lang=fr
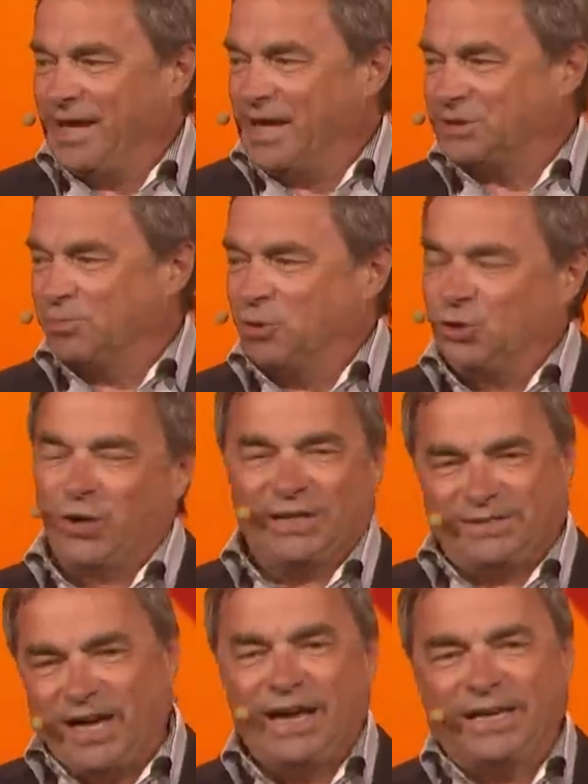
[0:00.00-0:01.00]
ans, je mesurais
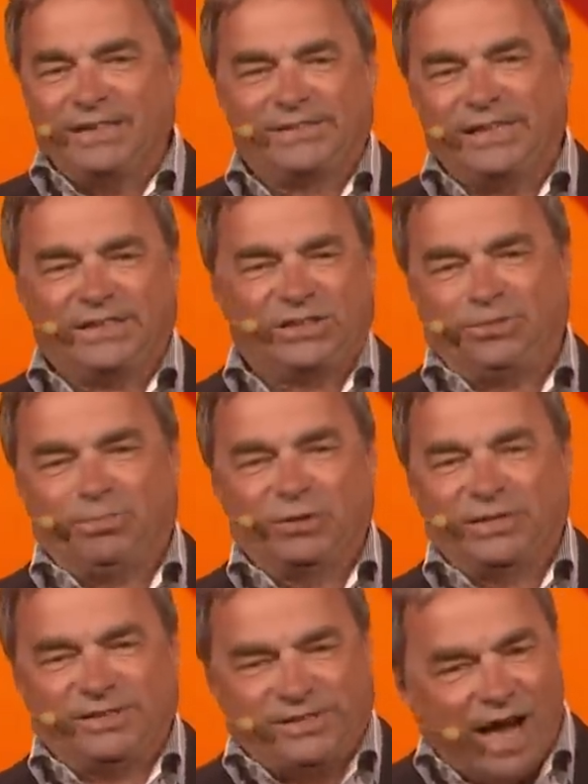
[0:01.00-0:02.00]
5 et 7, je
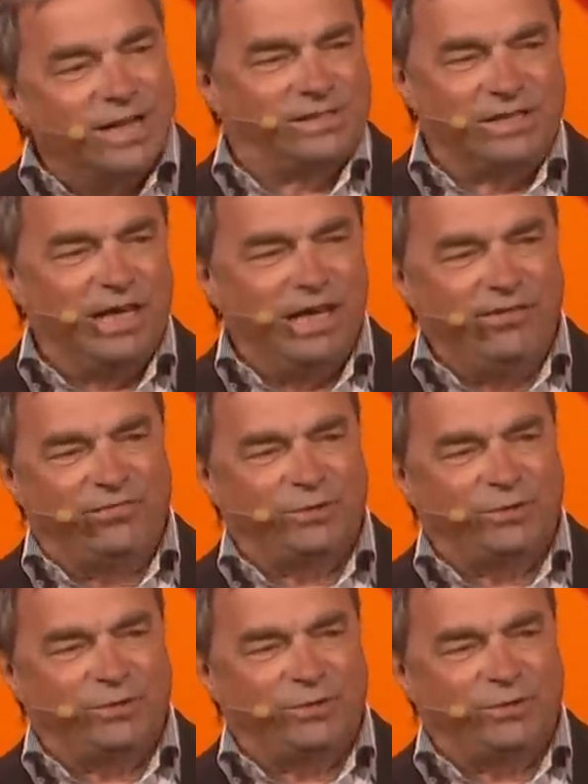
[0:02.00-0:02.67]
faisais 110 livres,